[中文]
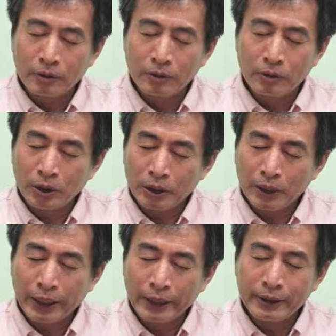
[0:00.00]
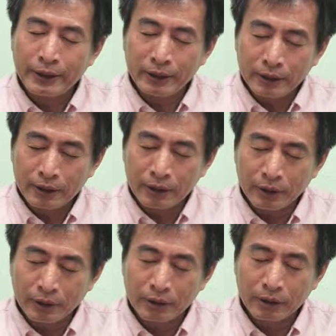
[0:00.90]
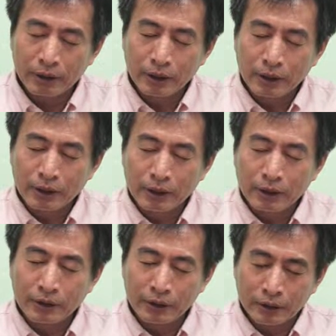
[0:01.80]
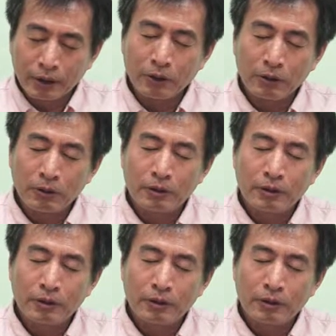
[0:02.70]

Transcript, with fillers: 最该警醒的时候。